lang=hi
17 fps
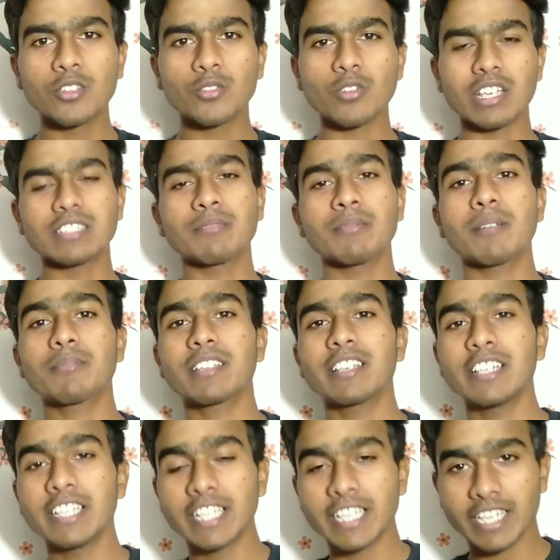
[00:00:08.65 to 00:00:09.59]
तो आज हम आपके
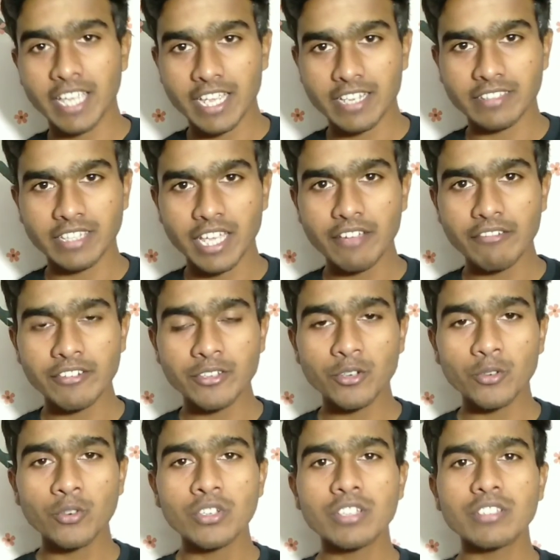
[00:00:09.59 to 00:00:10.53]
लिए लेके एक नया
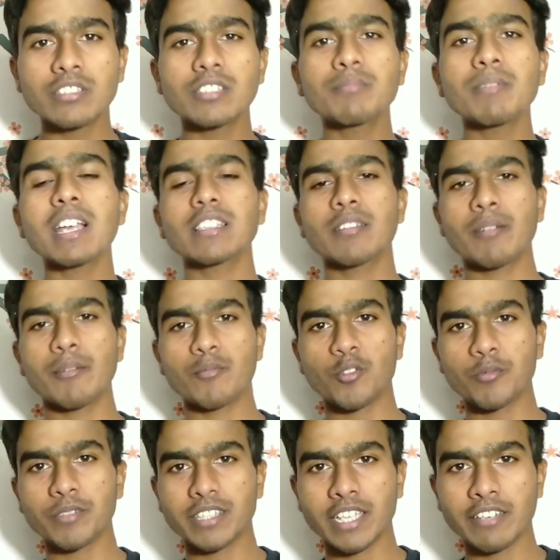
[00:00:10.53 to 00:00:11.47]
वीडियो जिसमें आज हम
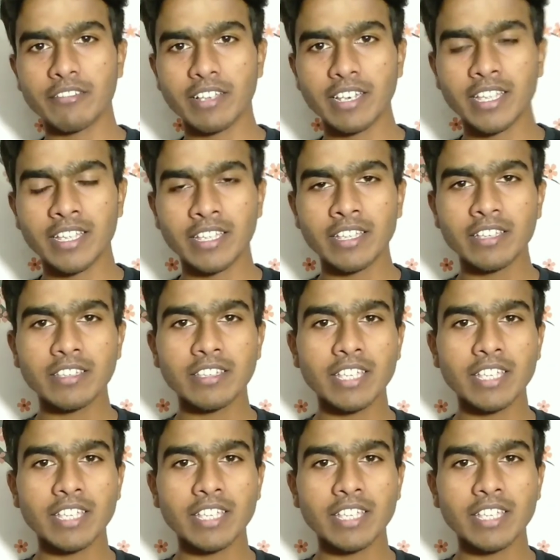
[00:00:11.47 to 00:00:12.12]
आपको बताने वाला है